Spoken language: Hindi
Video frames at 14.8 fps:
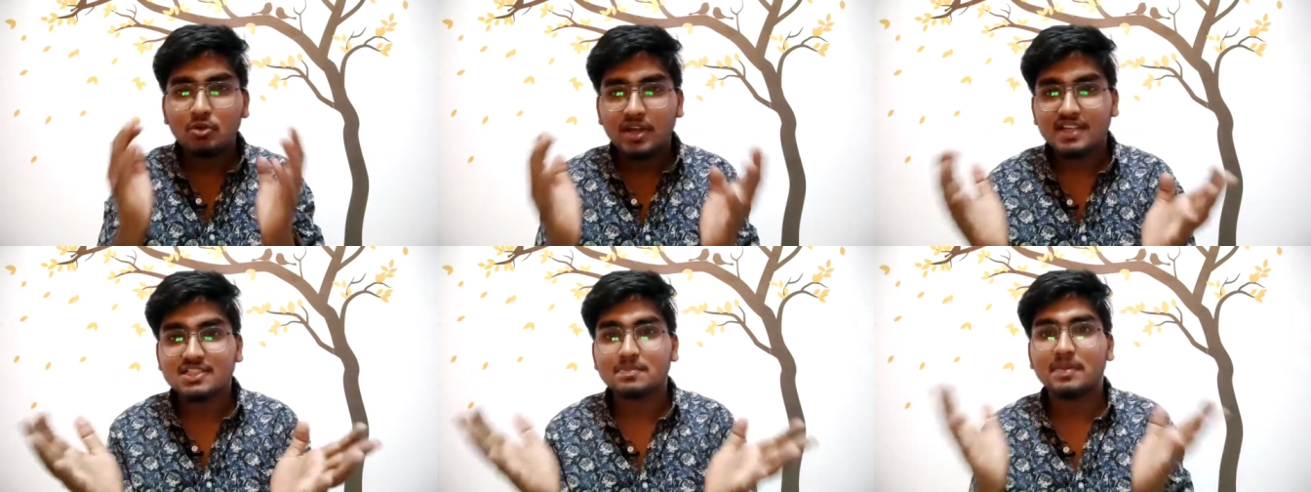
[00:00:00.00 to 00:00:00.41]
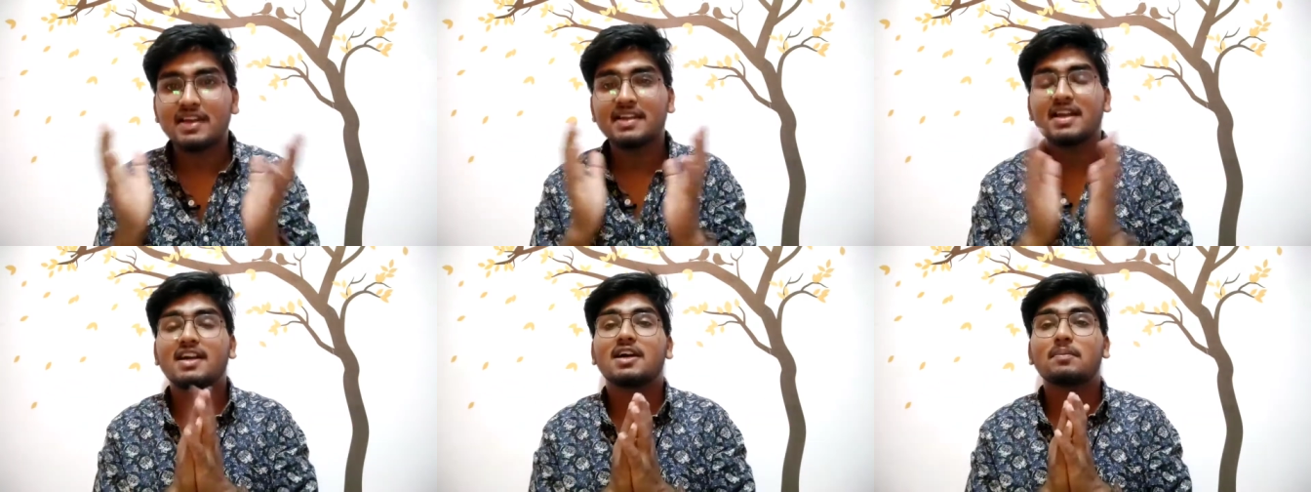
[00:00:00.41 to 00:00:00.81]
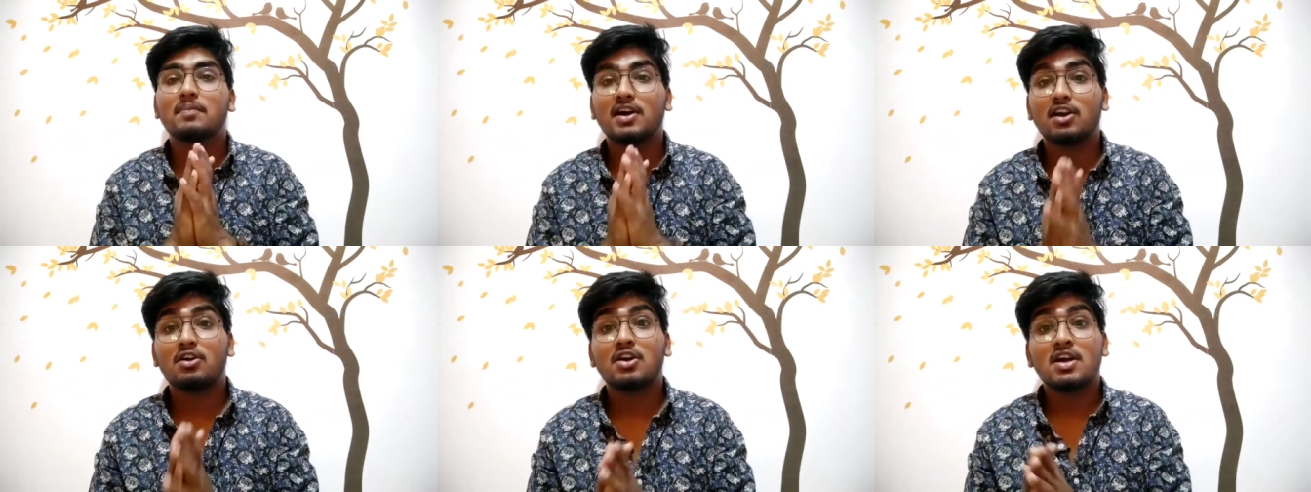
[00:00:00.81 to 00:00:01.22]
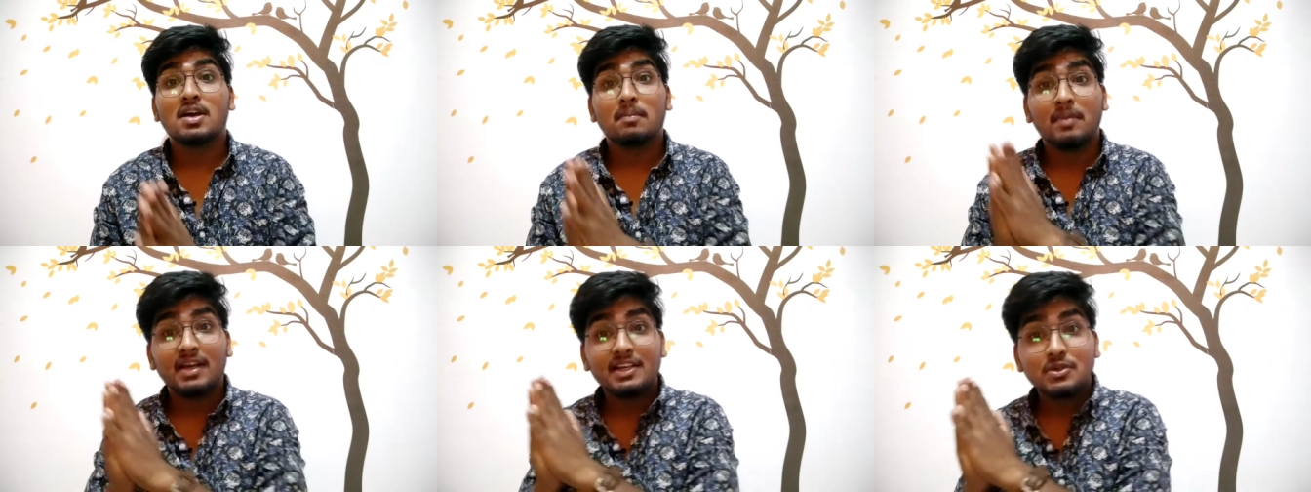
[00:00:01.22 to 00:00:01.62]
वो एक्सप्लेन ना कर पा रहा
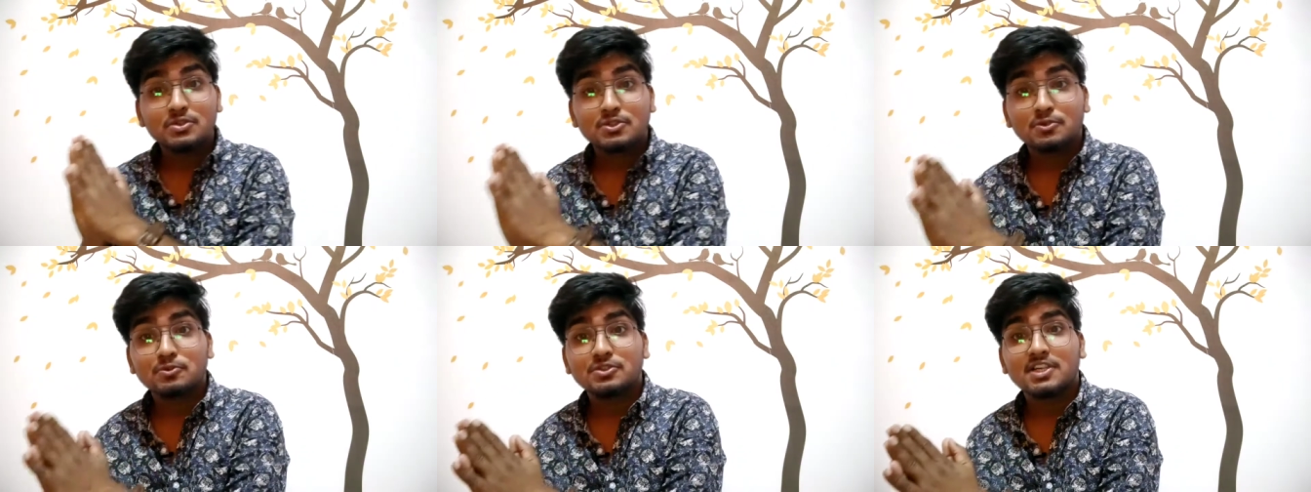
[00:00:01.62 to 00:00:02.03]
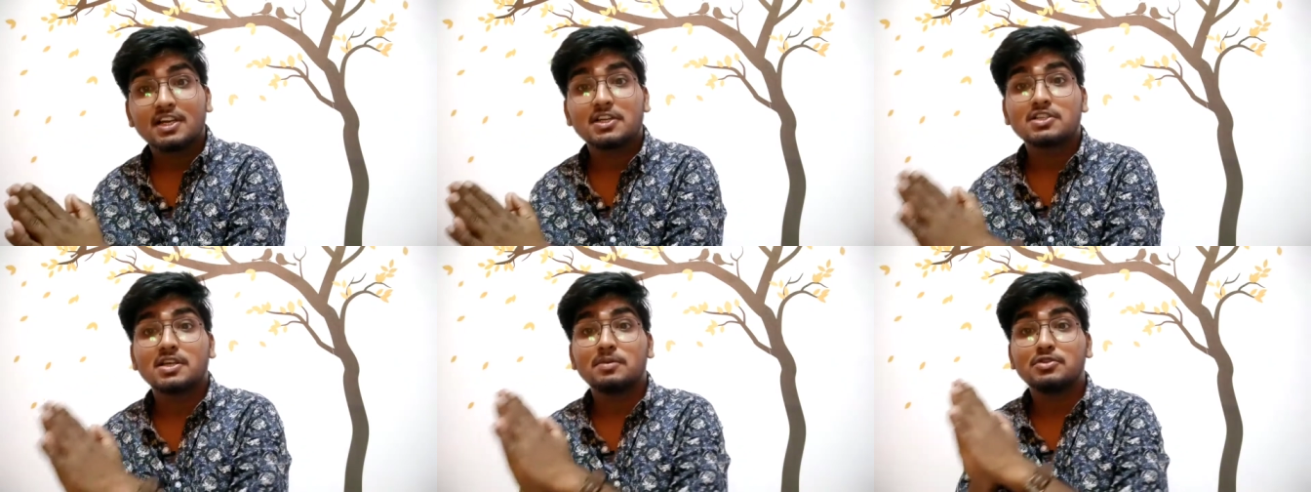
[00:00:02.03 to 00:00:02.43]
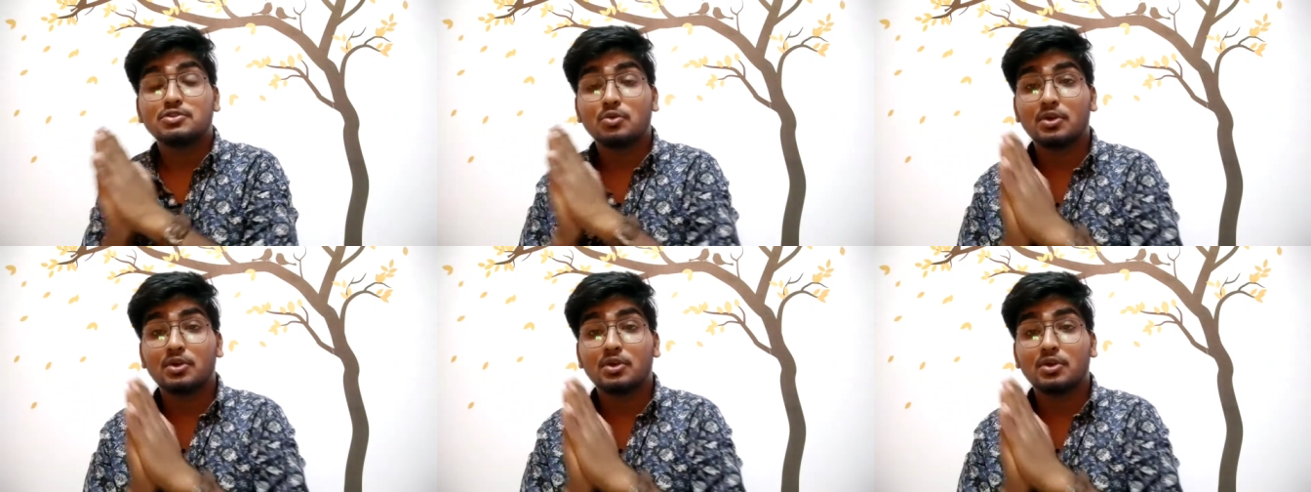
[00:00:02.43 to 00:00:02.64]
हो भले ही उसने उससे आगे कभी